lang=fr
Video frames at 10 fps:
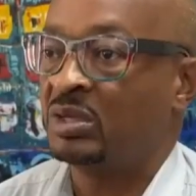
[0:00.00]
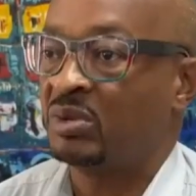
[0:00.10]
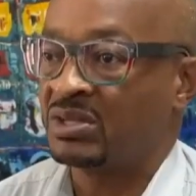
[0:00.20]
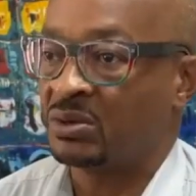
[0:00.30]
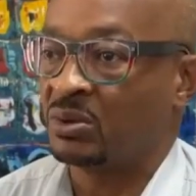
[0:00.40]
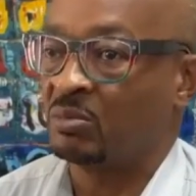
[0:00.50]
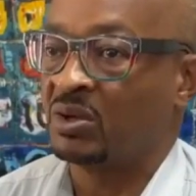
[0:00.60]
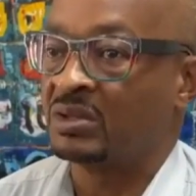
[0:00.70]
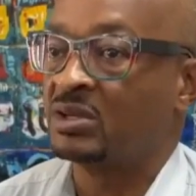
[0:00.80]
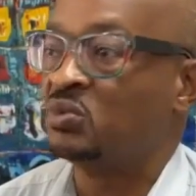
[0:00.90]
parce que
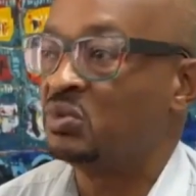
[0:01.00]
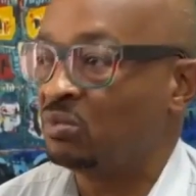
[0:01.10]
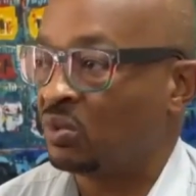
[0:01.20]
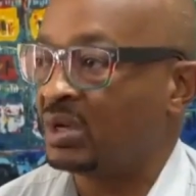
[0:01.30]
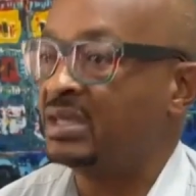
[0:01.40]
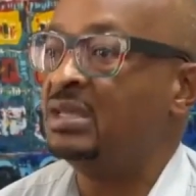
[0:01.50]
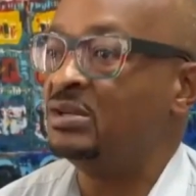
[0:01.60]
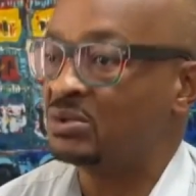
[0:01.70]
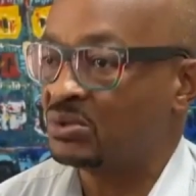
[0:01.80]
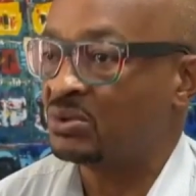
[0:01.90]
pendant huit mois,
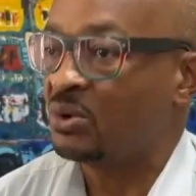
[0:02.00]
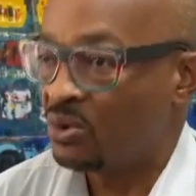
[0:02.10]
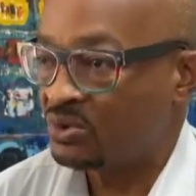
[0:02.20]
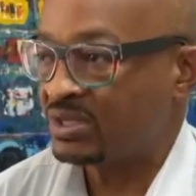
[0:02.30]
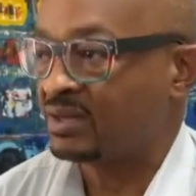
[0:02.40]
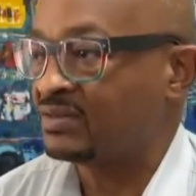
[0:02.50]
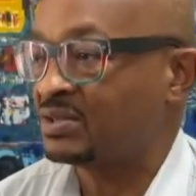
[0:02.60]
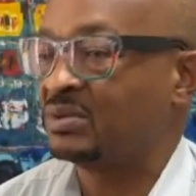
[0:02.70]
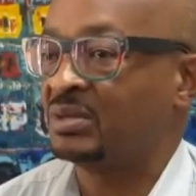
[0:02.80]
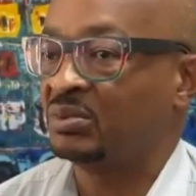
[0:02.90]
ils sont au
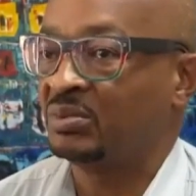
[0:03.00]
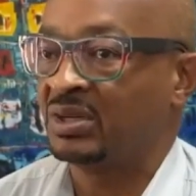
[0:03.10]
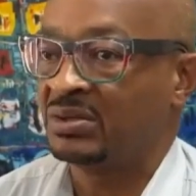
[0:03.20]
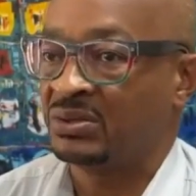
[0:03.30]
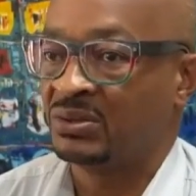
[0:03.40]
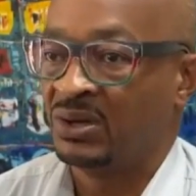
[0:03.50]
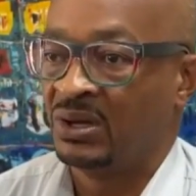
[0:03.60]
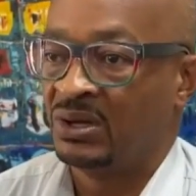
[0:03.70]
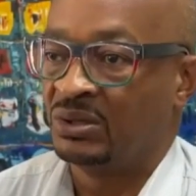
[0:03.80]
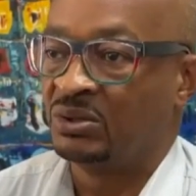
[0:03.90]
service de la population
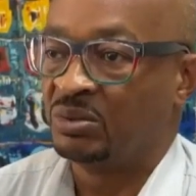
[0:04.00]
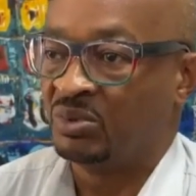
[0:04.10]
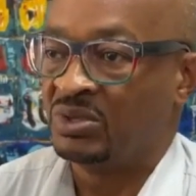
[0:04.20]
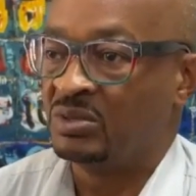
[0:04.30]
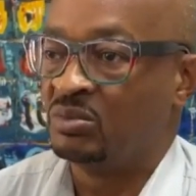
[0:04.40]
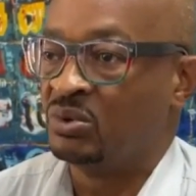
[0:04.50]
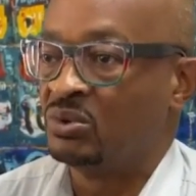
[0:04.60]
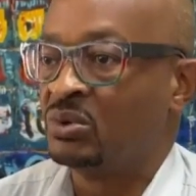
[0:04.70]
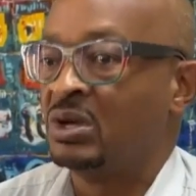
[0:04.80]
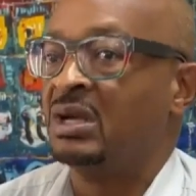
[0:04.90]
de
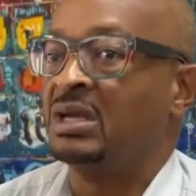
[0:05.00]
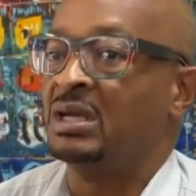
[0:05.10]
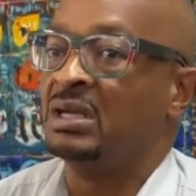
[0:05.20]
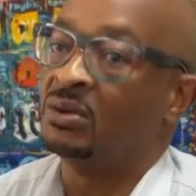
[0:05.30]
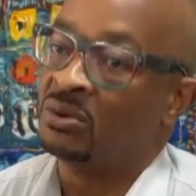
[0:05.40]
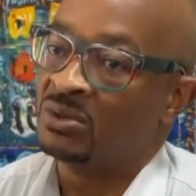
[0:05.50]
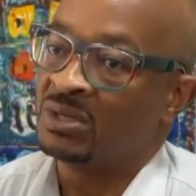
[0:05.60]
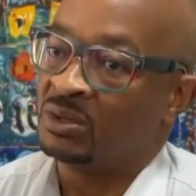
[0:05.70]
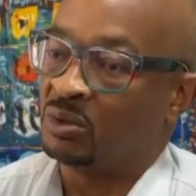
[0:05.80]
Petit-Bourg et eux, ça leur